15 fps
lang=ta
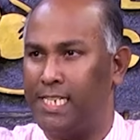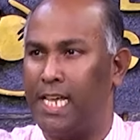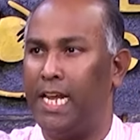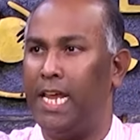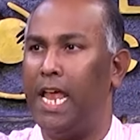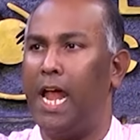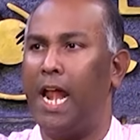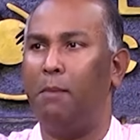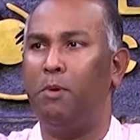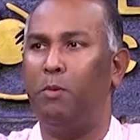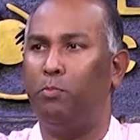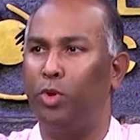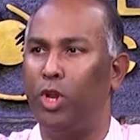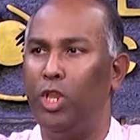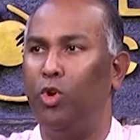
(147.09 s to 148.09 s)
சரியாக நம்ம
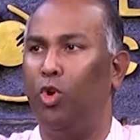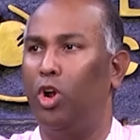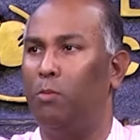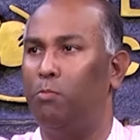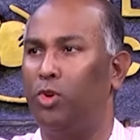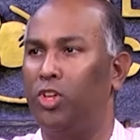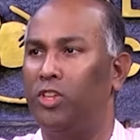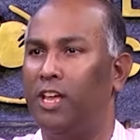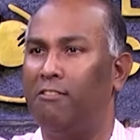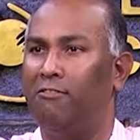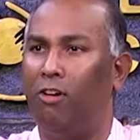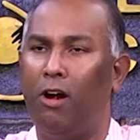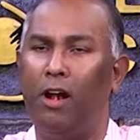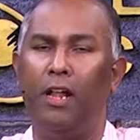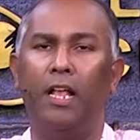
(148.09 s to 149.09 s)
புரிந்து கொள்ளும் போது
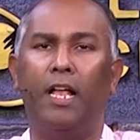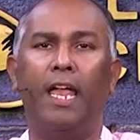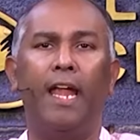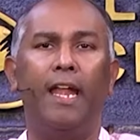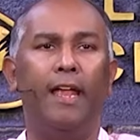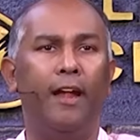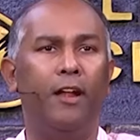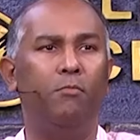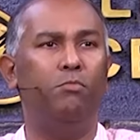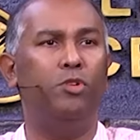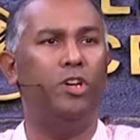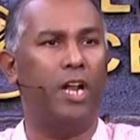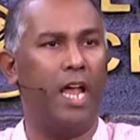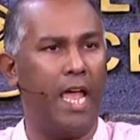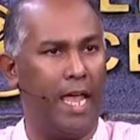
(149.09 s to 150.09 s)
தான் வாழ்க்கையில்
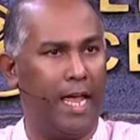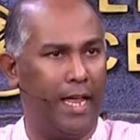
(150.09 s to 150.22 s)
எழும்புகிற